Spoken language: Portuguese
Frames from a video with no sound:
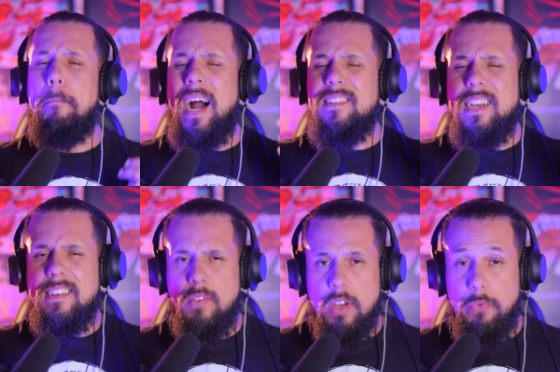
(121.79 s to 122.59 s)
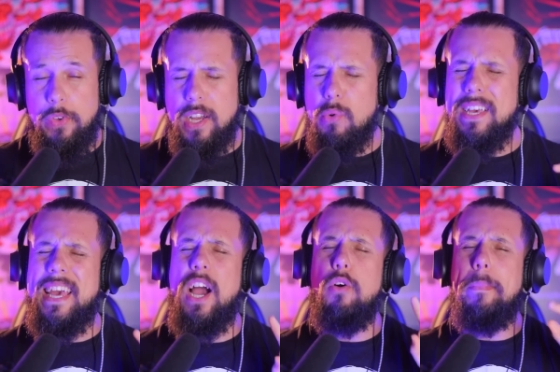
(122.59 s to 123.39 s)
Mas a questão que fica é o que
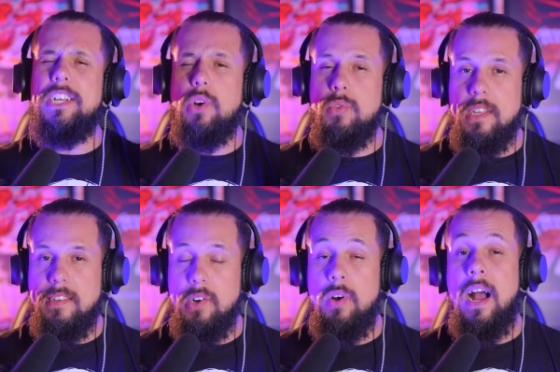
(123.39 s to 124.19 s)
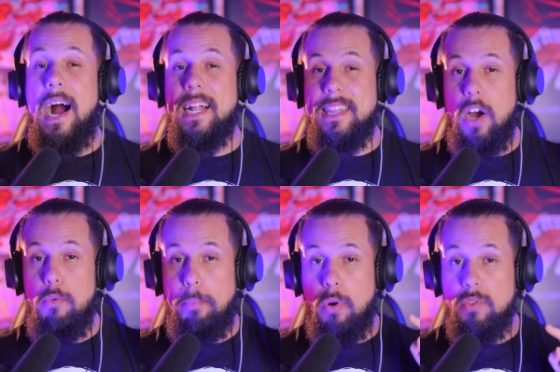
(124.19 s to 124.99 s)
realmente aconteceu até
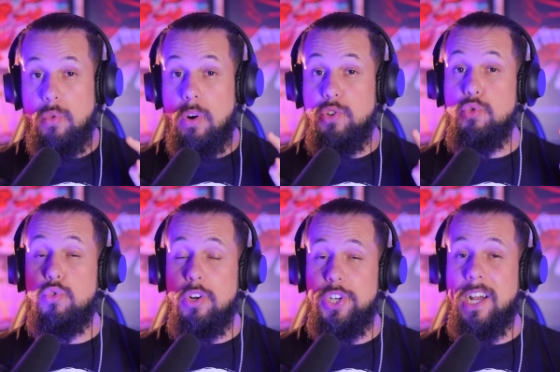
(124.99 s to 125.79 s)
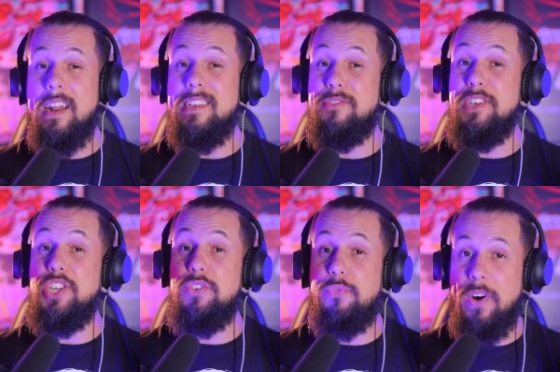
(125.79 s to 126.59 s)
o ponto onde os dois chegaram às vias de